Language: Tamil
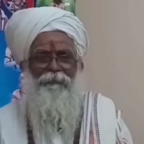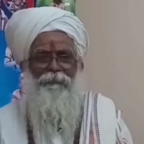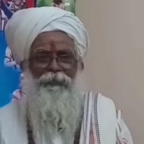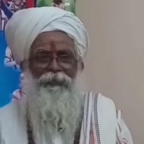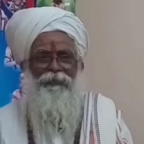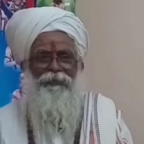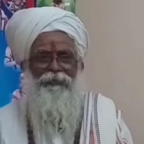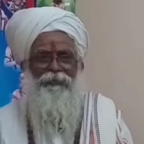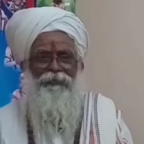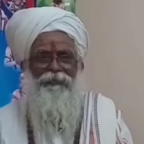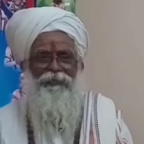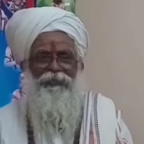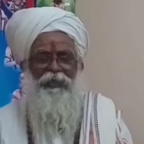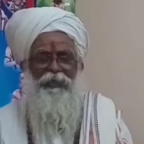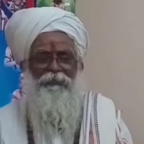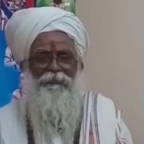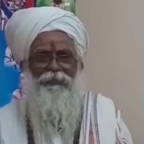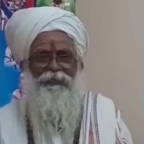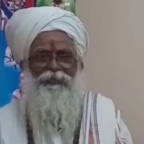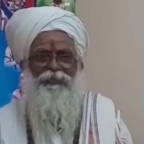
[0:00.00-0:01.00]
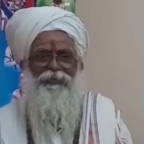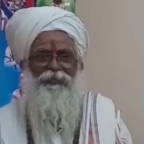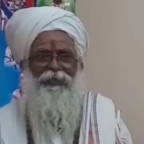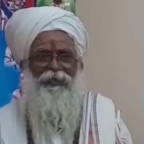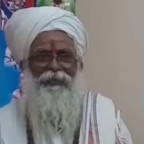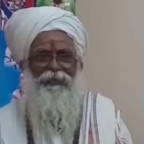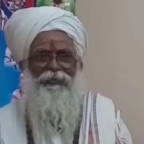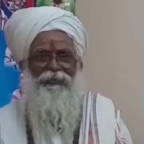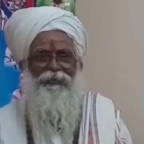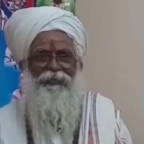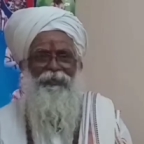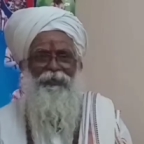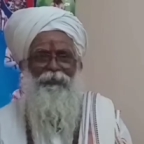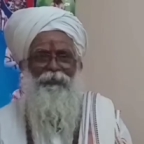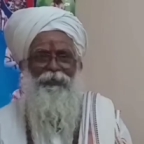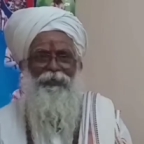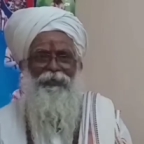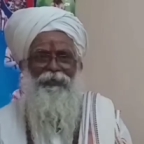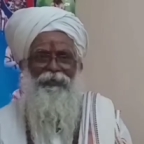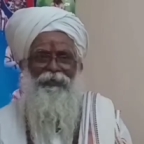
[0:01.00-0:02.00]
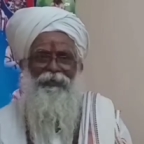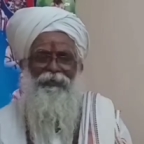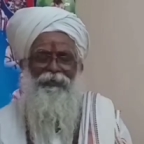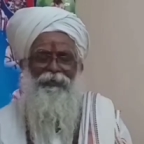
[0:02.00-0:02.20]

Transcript: என்பது சைவ சித்தாந்தத்தினுடைய